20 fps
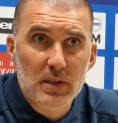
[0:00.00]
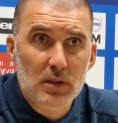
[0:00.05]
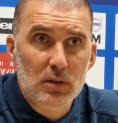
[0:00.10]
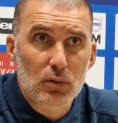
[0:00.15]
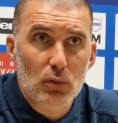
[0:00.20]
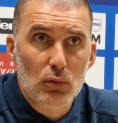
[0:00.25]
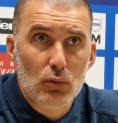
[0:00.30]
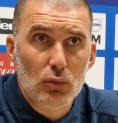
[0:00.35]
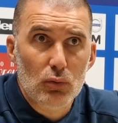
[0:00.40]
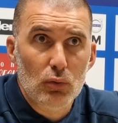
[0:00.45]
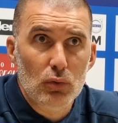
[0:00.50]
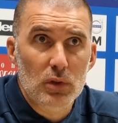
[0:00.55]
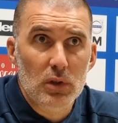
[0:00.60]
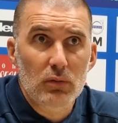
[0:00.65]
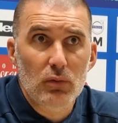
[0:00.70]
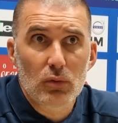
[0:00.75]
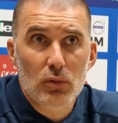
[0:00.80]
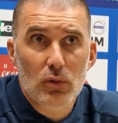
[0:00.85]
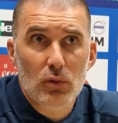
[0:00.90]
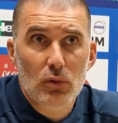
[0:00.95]
c'est surtout au
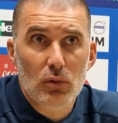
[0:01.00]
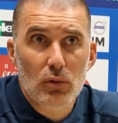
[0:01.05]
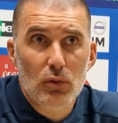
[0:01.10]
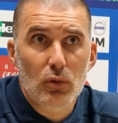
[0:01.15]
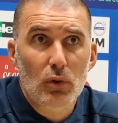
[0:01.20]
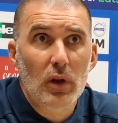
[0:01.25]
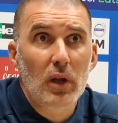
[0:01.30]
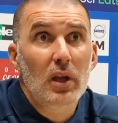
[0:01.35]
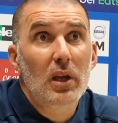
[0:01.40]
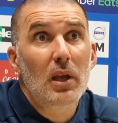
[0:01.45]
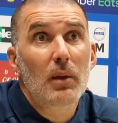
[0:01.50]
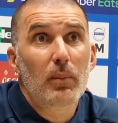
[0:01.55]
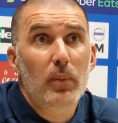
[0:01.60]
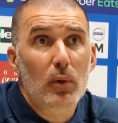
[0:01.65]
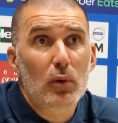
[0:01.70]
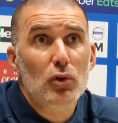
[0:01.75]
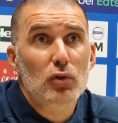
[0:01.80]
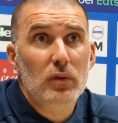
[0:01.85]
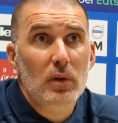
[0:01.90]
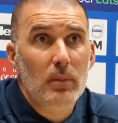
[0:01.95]
niveau de,
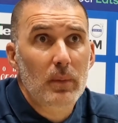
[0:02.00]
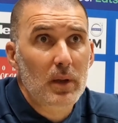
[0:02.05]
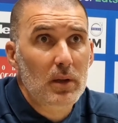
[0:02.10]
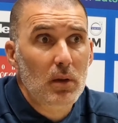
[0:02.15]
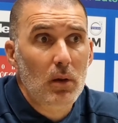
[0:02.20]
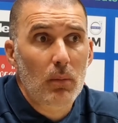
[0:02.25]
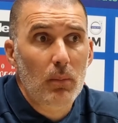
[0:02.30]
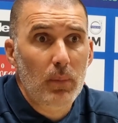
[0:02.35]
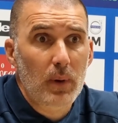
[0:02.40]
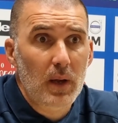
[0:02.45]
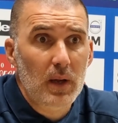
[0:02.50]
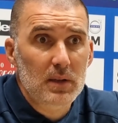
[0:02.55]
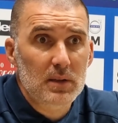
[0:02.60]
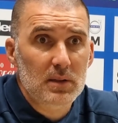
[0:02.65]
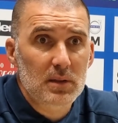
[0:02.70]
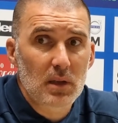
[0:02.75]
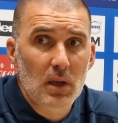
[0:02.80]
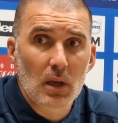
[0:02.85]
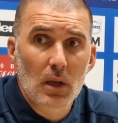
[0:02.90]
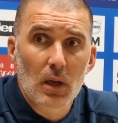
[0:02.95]
l'équipe que je vais mettre en
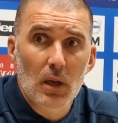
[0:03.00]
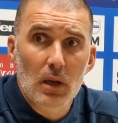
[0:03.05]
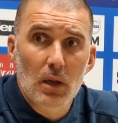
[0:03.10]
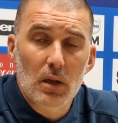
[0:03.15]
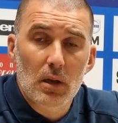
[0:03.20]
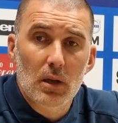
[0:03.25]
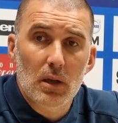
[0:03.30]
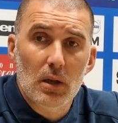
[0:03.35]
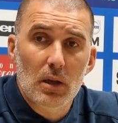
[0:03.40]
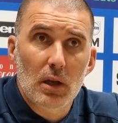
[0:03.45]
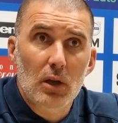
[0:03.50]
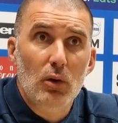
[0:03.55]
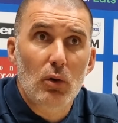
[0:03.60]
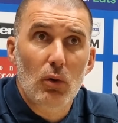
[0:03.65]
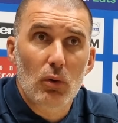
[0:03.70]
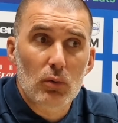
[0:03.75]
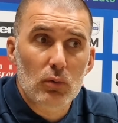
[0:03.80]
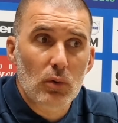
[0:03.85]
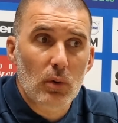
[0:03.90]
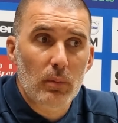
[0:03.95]
place et
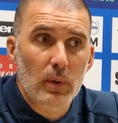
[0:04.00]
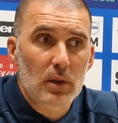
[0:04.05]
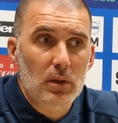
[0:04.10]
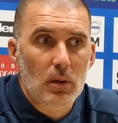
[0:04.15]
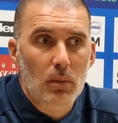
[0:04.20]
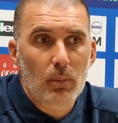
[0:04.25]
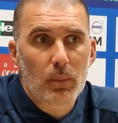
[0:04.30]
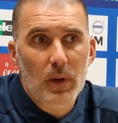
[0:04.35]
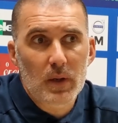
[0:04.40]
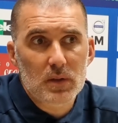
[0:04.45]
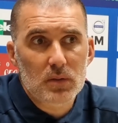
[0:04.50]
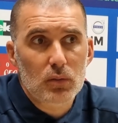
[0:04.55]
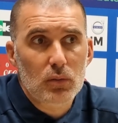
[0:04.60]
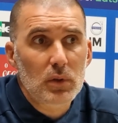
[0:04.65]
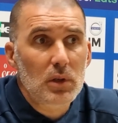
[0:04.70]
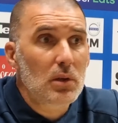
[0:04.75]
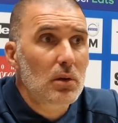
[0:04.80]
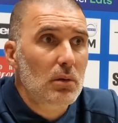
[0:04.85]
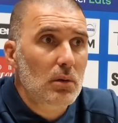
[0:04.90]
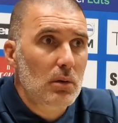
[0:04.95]
que l'on doit mettre en place,
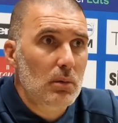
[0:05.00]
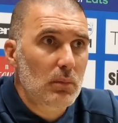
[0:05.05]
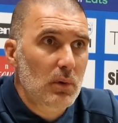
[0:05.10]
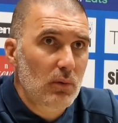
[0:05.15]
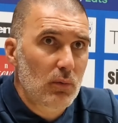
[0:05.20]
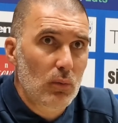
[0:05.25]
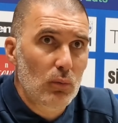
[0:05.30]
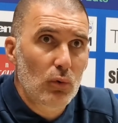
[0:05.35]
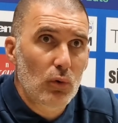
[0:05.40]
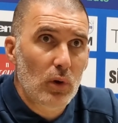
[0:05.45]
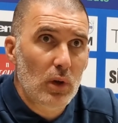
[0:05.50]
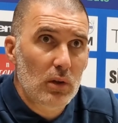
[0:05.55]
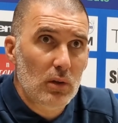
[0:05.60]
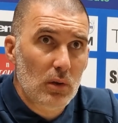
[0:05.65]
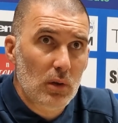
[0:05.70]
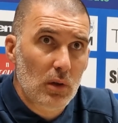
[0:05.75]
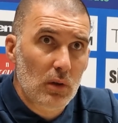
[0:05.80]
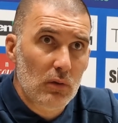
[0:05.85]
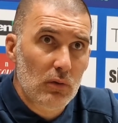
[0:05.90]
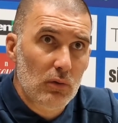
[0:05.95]
oui, mais vaut mieux
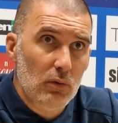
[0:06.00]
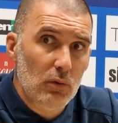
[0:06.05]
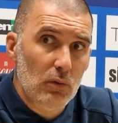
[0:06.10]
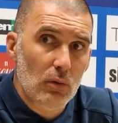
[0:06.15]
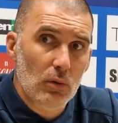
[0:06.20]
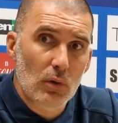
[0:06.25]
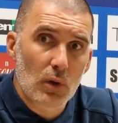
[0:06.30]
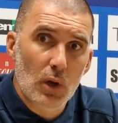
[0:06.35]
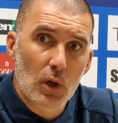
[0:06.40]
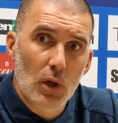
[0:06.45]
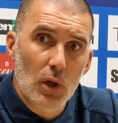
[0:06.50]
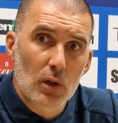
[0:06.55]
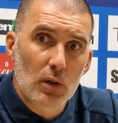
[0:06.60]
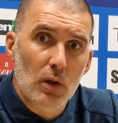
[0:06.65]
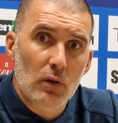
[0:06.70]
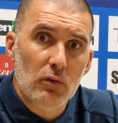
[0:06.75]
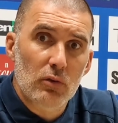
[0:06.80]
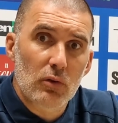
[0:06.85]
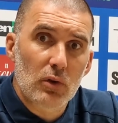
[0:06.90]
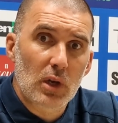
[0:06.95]
être dans
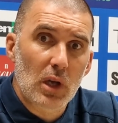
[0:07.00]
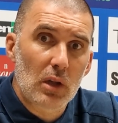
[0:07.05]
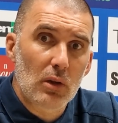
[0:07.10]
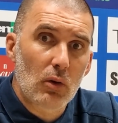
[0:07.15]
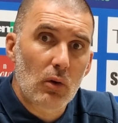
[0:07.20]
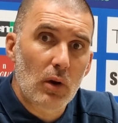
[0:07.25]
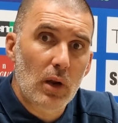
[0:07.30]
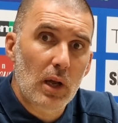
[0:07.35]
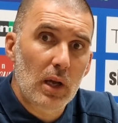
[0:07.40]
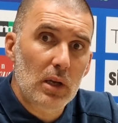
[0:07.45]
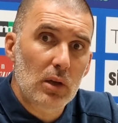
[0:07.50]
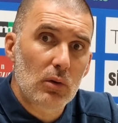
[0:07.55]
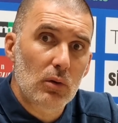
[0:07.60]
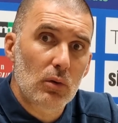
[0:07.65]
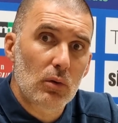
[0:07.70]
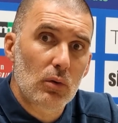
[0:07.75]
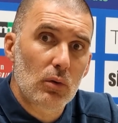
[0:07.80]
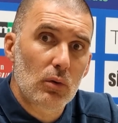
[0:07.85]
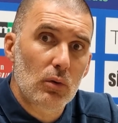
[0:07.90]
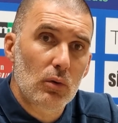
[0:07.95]
ce, cadre-là
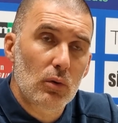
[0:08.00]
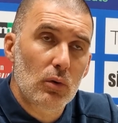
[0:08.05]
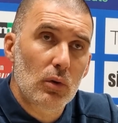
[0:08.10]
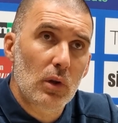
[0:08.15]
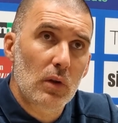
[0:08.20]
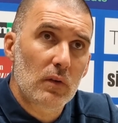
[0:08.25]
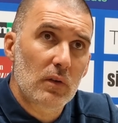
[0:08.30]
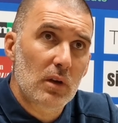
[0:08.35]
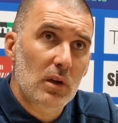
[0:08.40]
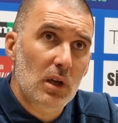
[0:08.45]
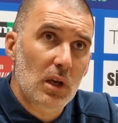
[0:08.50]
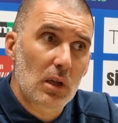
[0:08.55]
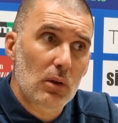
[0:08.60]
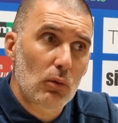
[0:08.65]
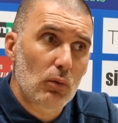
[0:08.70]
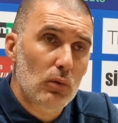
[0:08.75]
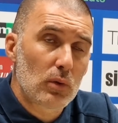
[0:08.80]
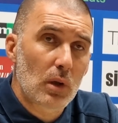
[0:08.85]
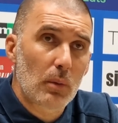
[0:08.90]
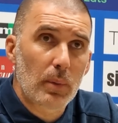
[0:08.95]
que, dans un
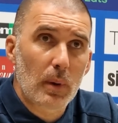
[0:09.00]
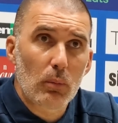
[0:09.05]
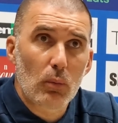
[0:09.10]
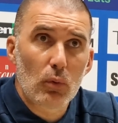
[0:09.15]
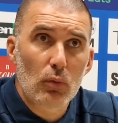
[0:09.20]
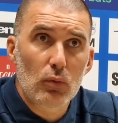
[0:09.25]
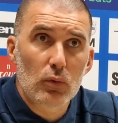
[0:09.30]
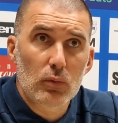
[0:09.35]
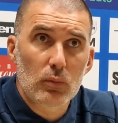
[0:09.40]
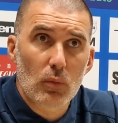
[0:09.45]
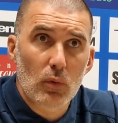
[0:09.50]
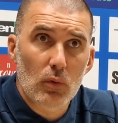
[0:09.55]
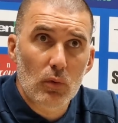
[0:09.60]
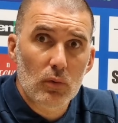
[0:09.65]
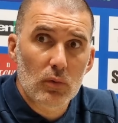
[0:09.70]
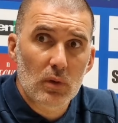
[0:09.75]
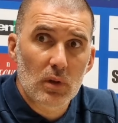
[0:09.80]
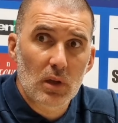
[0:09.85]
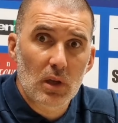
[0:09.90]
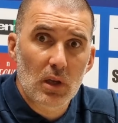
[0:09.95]
cadre où on n'a pas beaucoup de
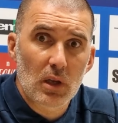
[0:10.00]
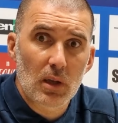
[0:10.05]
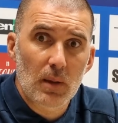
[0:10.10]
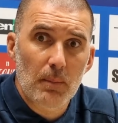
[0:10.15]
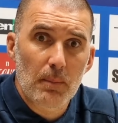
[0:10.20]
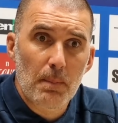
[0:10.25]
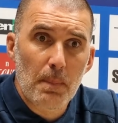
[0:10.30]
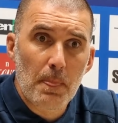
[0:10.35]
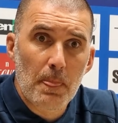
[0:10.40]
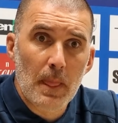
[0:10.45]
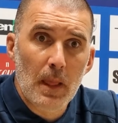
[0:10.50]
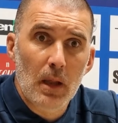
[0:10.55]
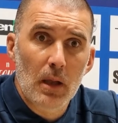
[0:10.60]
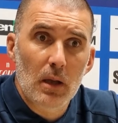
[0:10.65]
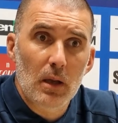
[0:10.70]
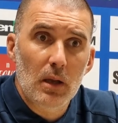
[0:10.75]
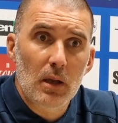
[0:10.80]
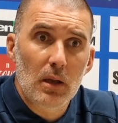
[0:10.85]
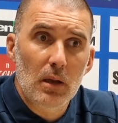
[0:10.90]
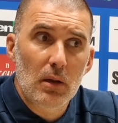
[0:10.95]
monde et,
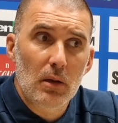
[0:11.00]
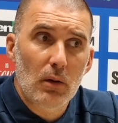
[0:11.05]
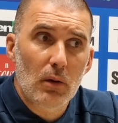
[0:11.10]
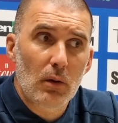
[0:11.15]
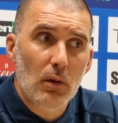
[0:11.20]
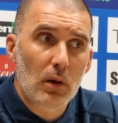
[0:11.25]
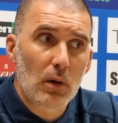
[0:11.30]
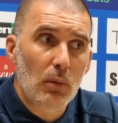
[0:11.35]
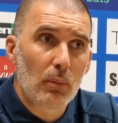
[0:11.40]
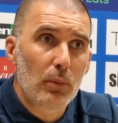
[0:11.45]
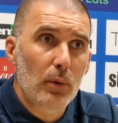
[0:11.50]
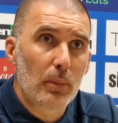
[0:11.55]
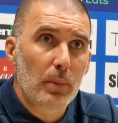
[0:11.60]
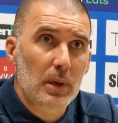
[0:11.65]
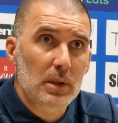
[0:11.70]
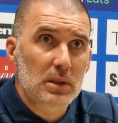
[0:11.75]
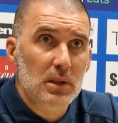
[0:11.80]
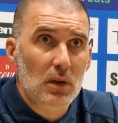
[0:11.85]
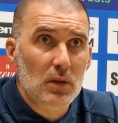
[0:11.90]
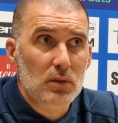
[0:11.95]
et on peut
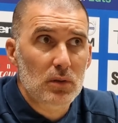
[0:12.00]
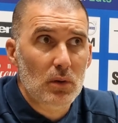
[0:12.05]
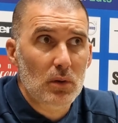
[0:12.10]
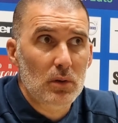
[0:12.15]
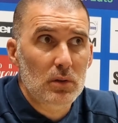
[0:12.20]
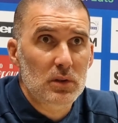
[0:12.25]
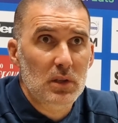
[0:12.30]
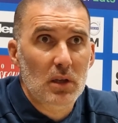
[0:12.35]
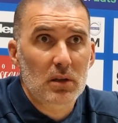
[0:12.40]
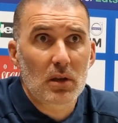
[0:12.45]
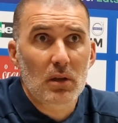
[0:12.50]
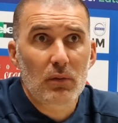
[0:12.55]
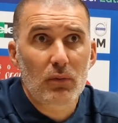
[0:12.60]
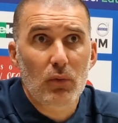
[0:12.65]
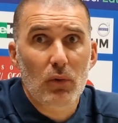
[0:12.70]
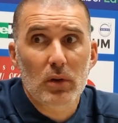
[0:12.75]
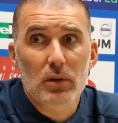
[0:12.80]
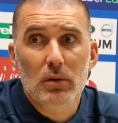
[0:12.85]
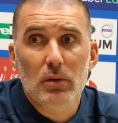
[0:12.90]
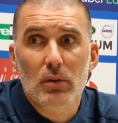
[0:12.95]
pâtir sur, certaines
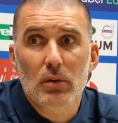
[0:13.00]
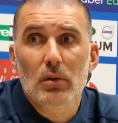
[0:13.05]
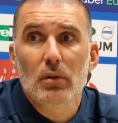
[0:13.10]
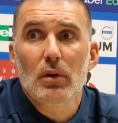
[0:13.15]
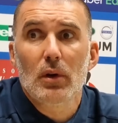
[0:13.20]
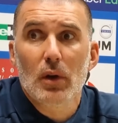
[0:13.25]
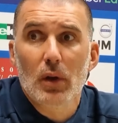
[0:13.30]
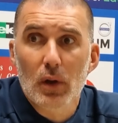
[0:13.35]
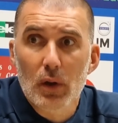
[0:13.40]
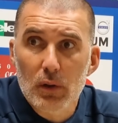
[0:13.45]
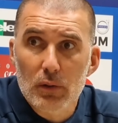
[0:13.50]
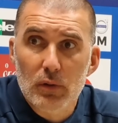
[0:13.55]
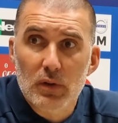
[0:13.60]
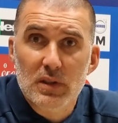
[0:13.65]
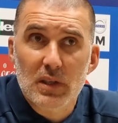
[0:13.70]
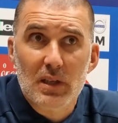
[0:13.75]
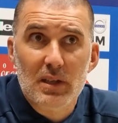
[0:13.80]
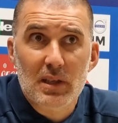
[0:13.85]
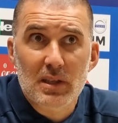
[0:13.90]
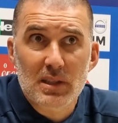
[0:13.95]
fois de
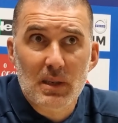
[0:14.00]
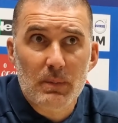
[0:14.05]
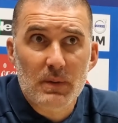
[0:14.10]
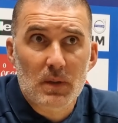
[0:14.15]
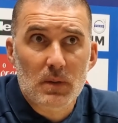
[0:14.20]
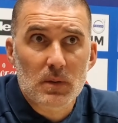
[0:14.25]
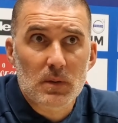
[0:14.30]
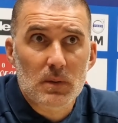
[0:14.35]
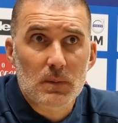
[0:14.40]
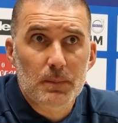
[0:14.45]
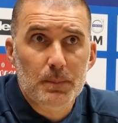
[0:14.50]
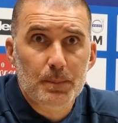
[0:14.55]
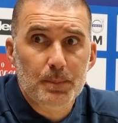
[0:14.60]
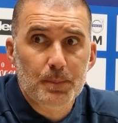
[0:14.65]
certaines absences.